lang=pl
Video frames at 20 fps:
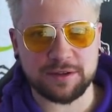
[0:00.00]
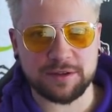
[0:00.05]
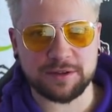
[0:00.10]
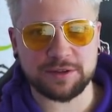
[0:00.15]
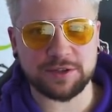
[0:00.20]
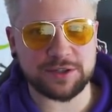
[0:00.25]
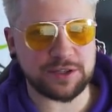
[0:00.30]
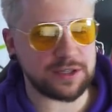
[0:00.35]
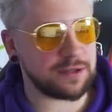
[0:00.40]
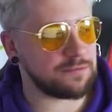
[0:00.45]
E,
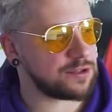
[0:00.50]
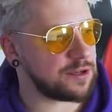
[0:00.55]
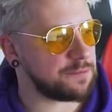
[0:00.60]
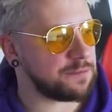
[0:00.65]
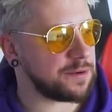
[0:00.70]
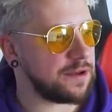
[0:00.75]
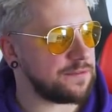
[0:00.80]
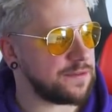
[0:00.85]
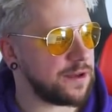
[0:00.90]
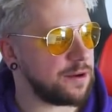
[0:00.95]
tydzień temu się
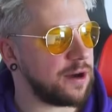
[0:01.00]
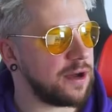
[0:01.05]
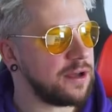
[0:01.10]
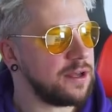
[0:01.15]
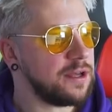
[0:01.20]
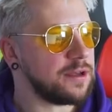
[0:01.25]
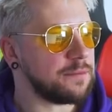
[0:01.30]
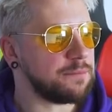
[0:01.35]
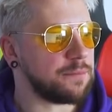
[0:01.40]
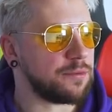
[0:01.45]
pojawiała,
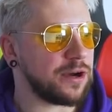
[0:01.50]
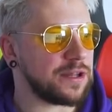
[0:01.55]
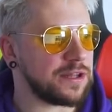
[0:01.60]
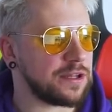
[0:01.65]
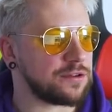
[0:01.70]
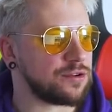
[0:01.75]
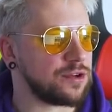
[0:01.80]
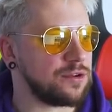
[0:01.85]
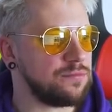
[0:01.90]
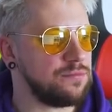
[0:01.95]
była
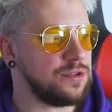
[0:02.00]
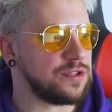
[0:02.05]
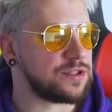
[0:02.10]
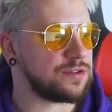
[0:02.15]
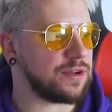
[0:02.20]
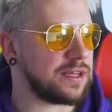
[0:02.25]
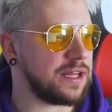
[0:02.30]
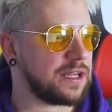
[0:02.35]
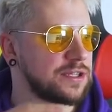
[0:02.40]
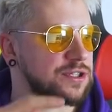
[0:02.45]
na drugim
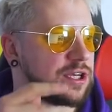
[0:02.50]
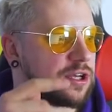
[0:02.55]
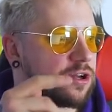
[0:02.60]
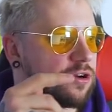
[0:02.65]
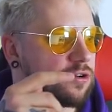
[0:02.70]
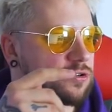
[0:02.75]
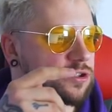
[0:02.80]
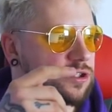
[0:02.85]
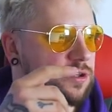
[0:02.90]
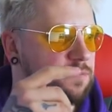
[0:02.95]
miejscu. A
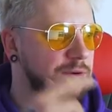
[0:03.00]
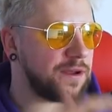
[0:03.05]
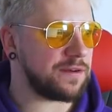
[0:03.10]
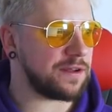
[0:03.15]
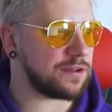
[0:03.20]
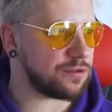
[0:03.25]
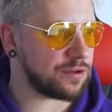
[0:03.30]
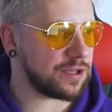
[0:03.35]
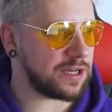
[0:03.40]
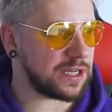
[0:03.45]
dlaczego się
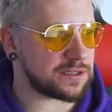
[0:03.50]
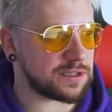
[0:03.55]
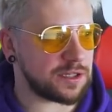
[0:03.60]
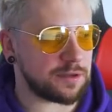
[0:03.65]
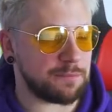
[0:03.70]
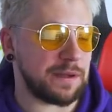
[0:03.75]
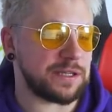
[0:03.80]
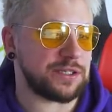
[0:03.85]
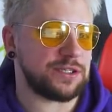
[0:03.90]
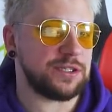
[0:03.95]
pojawia drugi raz?
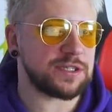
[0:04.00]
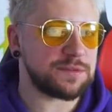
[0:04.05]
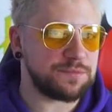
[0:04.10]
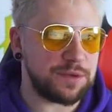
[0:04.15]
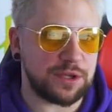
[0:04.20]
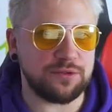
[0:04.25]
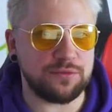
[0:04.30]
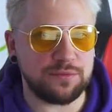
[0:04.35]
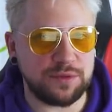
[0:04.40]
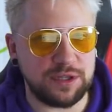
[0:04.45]
Zobaczcie,
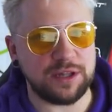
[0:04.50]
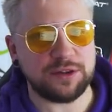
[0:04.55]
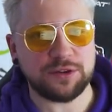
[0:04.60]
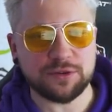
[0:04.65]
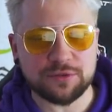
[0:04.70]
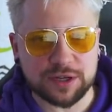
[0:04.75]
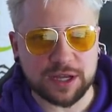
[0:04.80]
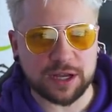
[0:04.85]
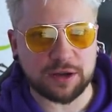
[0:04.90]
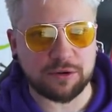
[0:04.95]
zmienił
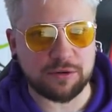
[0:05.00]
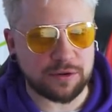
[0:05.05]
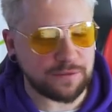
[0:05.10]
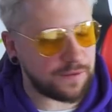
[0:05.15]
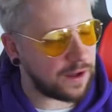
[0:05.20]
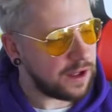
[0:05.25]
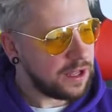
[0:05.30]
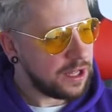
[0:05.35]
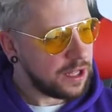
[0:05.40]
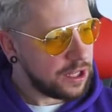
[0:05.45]
miniaturkę,
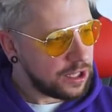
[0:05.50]
kurwa.